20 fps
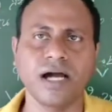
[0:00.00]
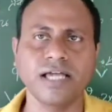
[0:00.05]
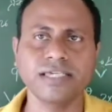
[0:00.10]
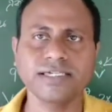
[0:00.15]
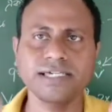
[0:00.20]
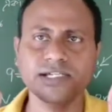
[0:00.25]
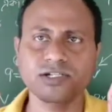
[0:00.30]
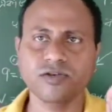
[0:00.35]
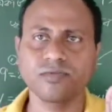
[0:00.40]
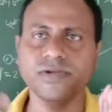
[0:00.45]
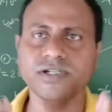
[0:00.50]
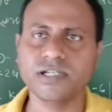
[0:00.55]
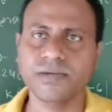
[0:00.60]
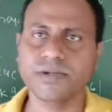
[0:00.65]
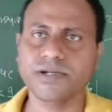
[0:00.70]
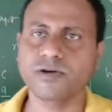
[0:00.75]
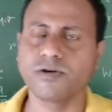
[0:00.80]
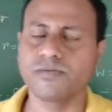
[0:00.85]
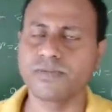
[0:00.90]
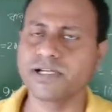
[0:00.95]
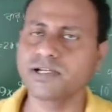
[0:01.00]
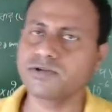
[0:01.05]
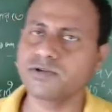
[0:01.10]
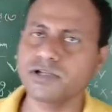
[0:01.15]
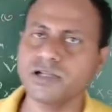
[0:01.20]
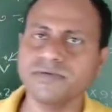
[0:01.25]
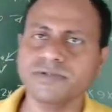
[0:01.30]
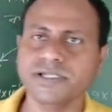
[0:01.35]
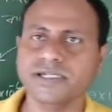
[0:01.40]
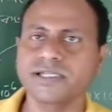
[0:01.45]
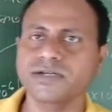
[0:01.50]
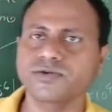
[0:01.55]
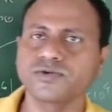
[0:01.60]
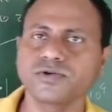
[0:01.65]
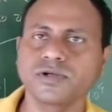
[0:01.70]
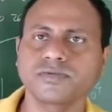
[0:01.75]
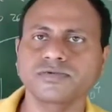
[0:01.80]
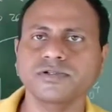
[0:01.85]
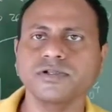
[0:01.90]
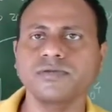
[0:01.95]
আজকের টপিকটা আমি কমপ্লিট করলাম যেখানে কুল
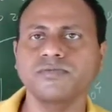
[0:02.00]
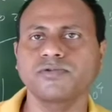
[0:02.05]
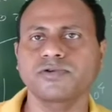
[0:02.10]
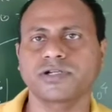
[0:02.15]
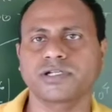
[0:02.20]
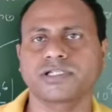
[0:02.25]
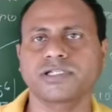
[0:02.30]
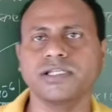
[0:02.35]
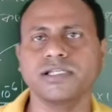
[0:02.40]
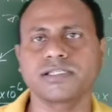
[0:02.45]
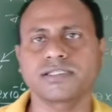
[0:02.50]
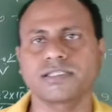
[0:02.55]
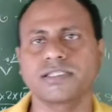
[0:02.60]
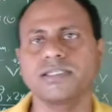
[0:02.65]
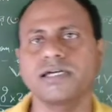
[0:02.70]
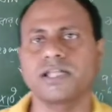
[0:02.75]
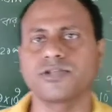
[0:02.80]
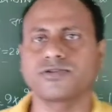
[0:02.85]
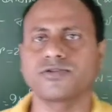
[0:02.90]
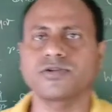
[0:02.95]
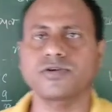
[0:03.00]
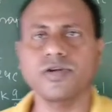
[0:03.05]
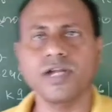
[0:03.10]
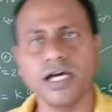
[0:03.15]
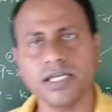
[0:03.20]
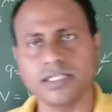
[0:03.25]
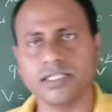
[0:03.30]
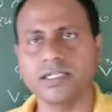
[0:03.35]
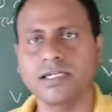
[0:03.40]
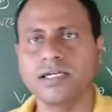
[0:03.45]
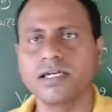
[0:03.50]
ল পোটেন্সিয়াল ইত্যাদি আলোচনা করা আছে